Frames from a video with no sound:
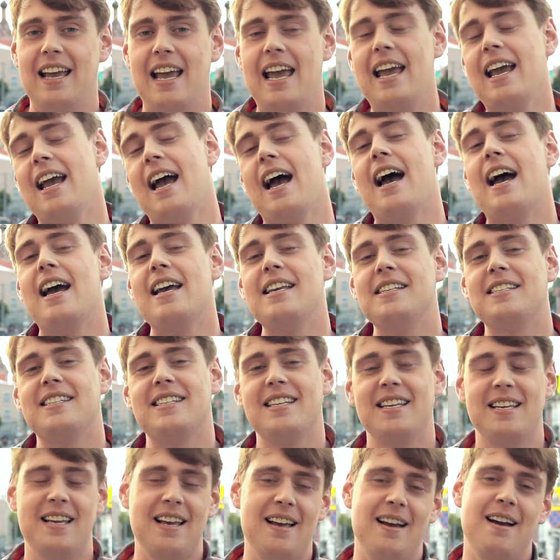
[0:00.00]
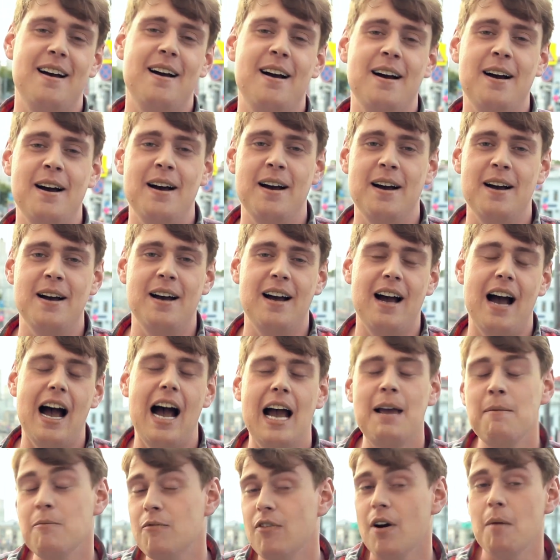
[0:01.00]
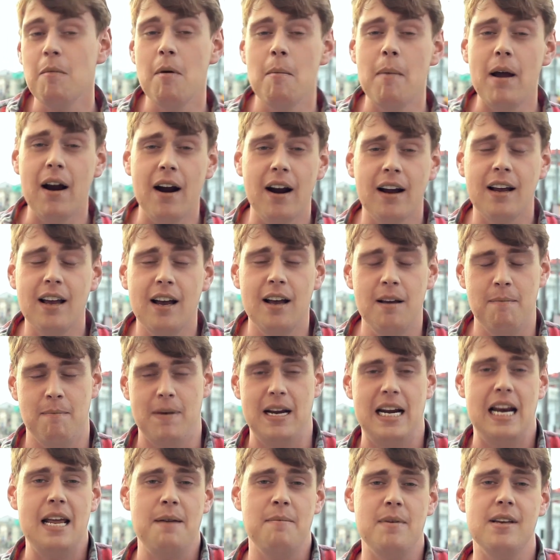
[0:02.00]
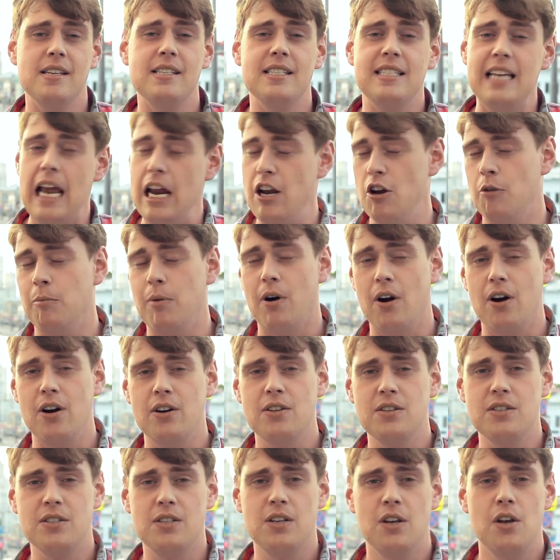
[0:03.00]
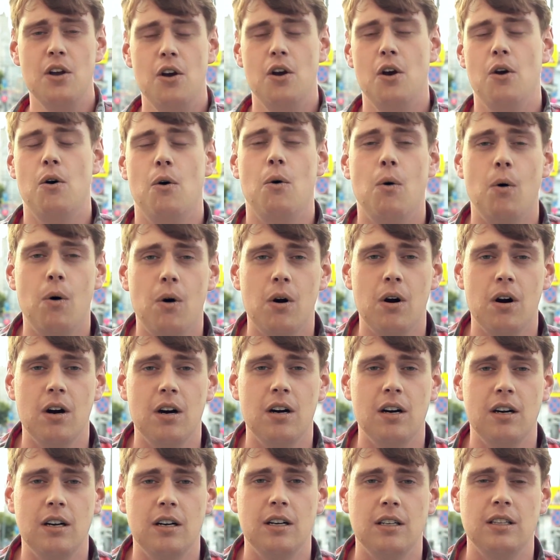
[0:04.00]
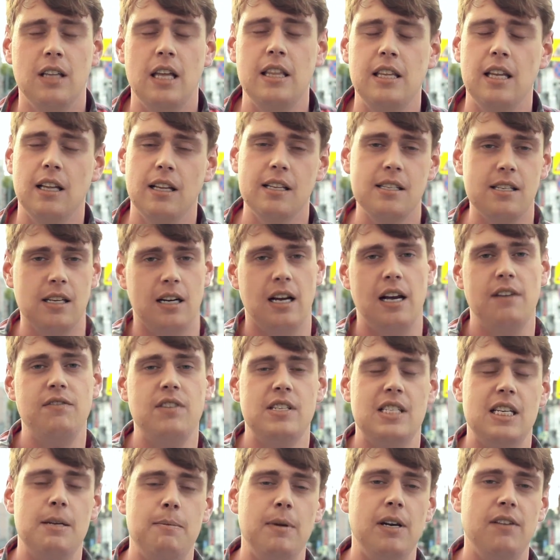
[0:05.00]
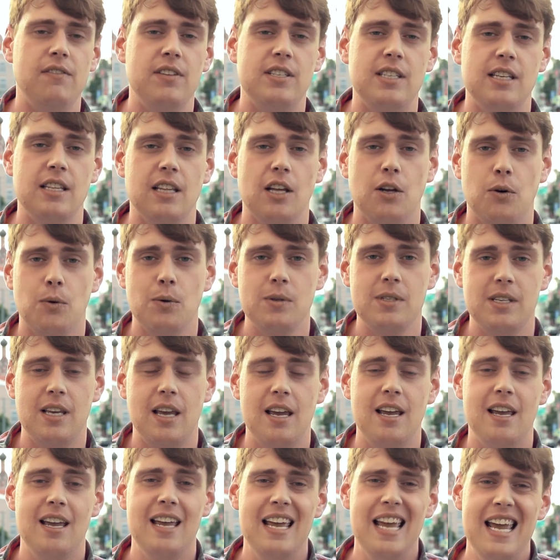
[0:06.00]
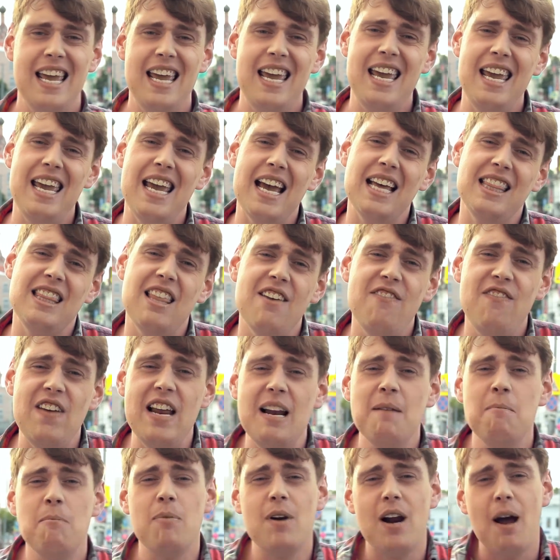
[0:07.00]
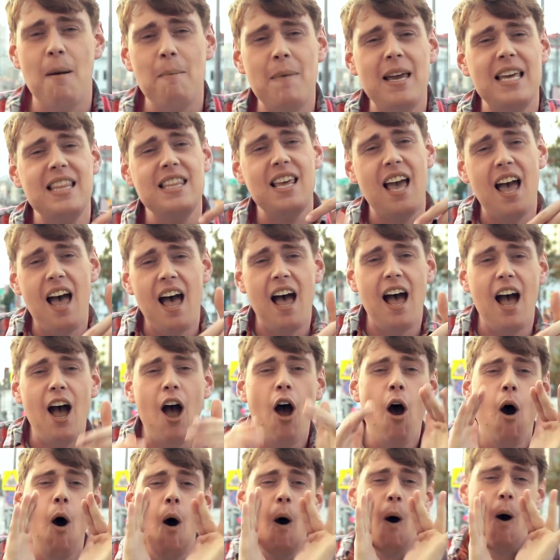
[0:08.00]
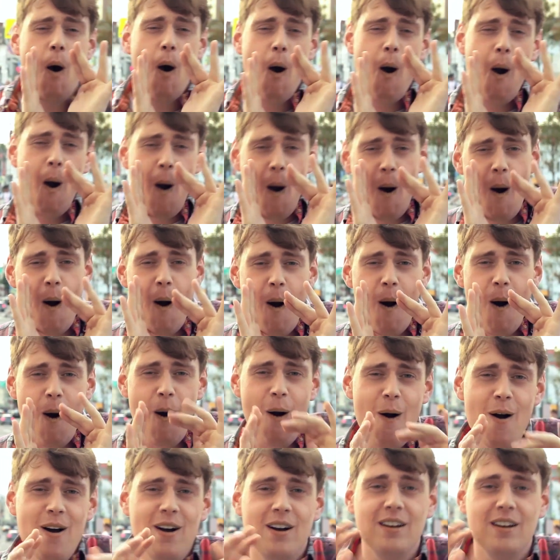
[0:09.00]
Hey guys, uh, I'm from America. My name is Daniel Barnes, or Daniel Сараф, если перевести на русский. И это фильм про меня. О!